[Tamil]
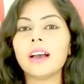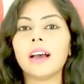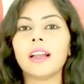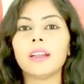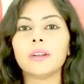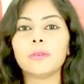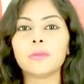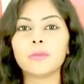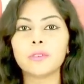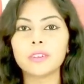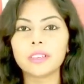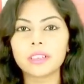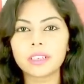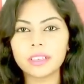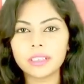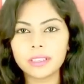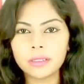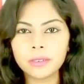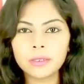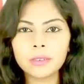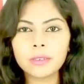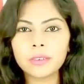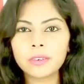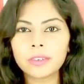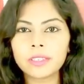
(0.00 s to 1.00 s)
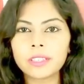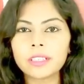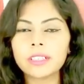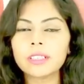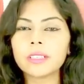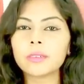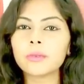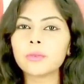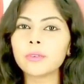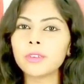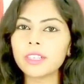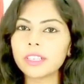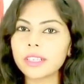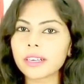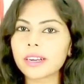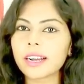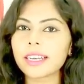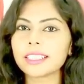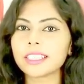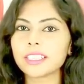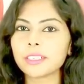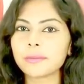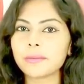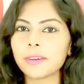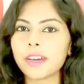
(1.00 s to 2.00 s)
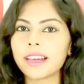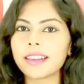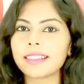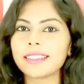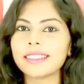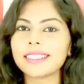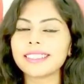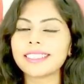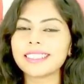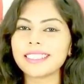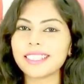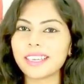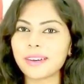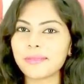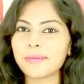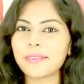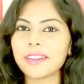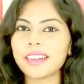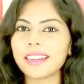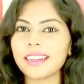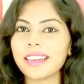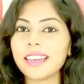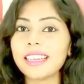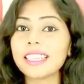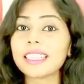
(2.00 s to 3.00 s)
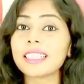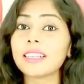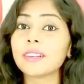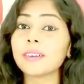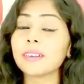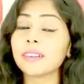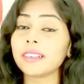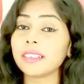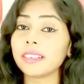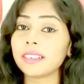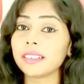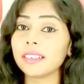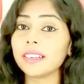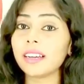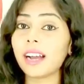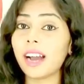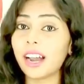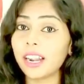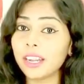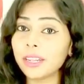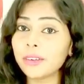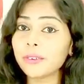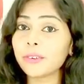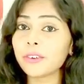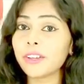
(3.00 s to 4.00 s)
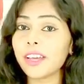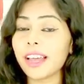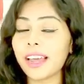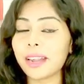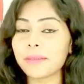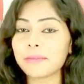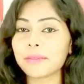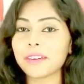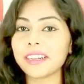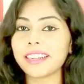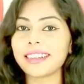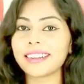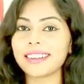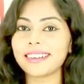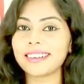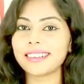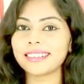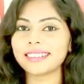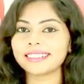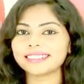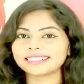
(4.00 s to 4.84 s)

அண்ட் உங்களுக்கு இன்னும் வந்து இது குடிக்க கஷ்டமாக இருந்துச்சு அப்படின்னா இதில் நீங்கள் ஹனி கூட ஆட் பண்ணிக்கலாம்